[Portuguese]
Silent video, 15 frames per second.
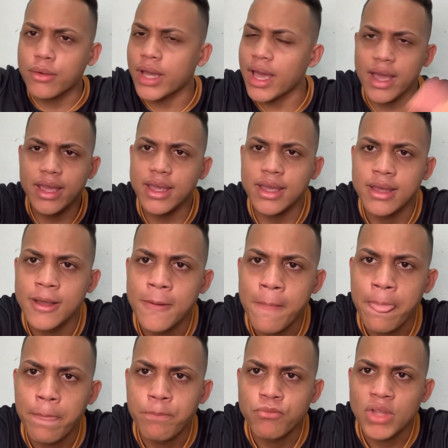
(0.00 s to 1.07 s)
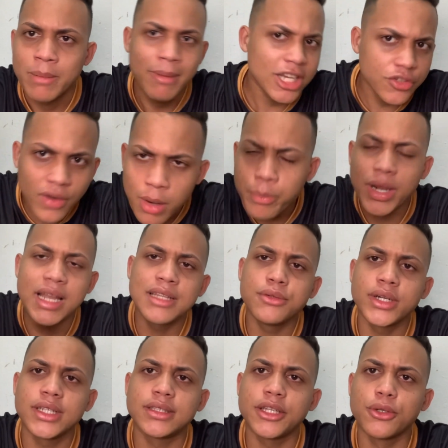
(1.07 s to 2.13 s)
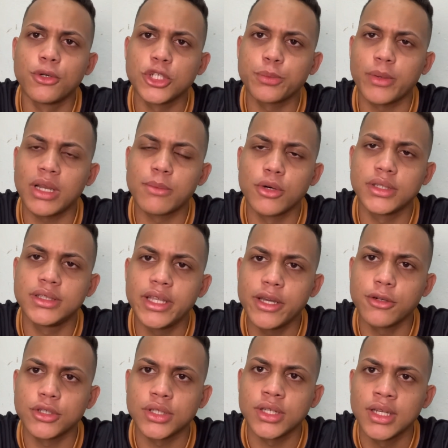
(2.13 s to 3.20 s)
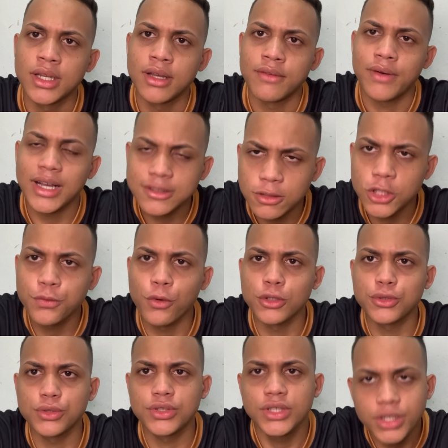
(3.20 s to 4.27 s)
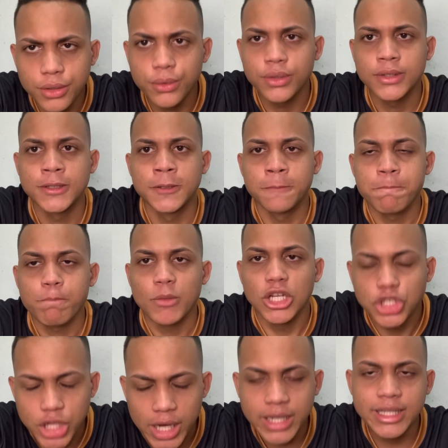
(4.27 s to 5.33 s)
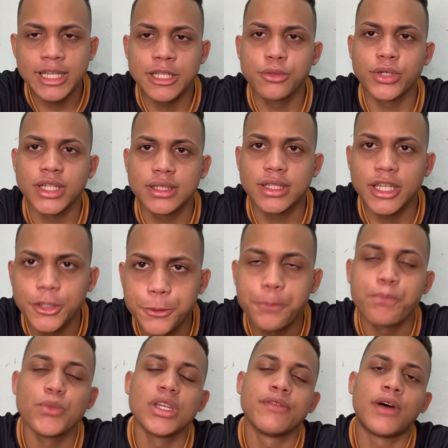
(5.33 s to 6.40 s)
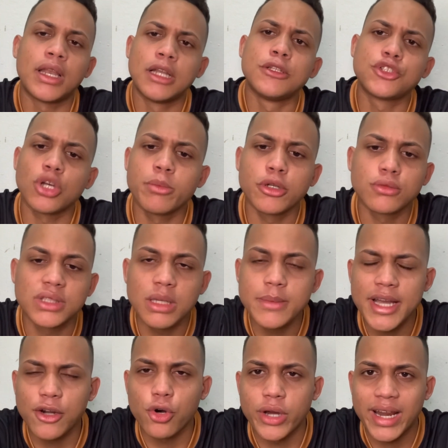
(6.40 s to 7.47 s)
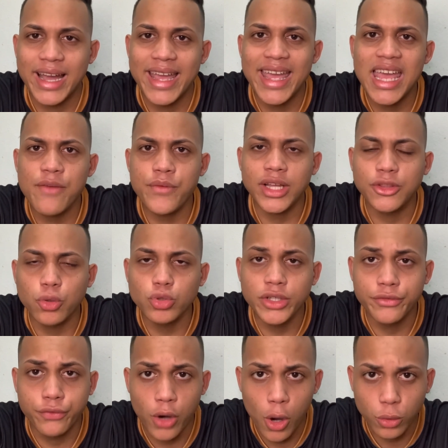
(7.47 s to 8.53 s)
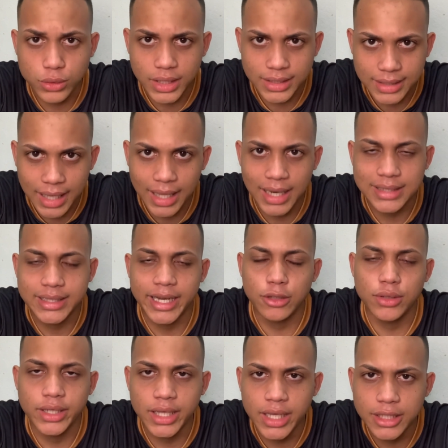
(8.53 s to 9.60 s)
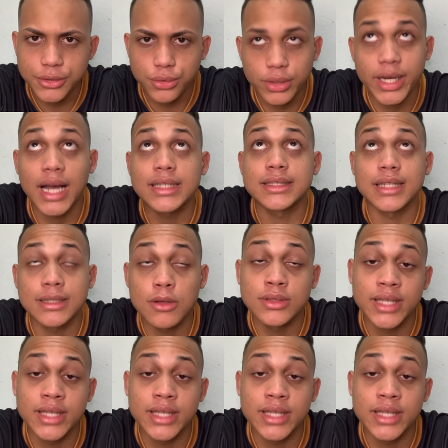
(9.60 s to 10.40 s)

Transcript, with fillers: que é aí. Mas vão para ele do Retiro hoje, pelo amor de Deus. Façam um esforçozinho e cheguem na do Retiro. Falando sobre o time agora, Everton de volta, tá? Lateral direito, graças a Deus